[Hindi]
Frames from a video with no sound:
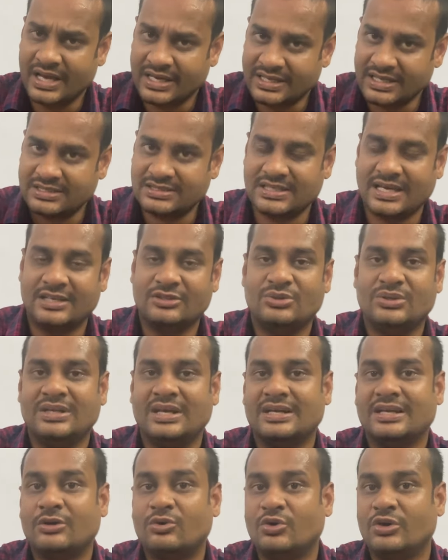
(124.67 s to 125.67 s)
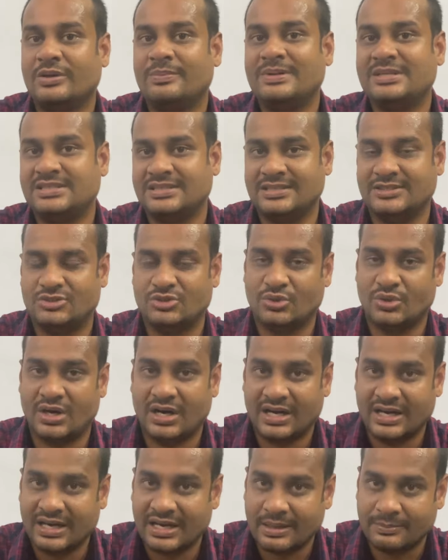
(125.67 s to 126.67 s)
या चाहे दुनिया की कोई भी चीज़ हो
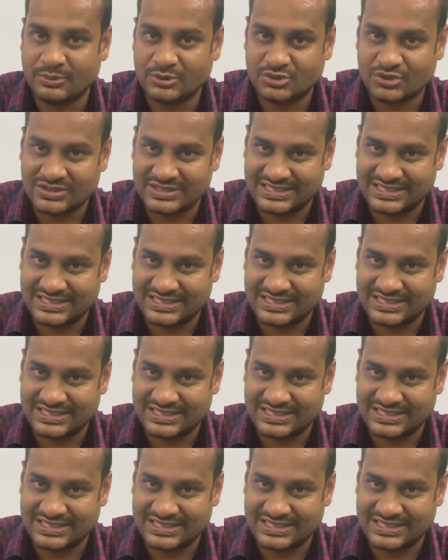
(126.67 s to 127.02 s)
अगर आप उसको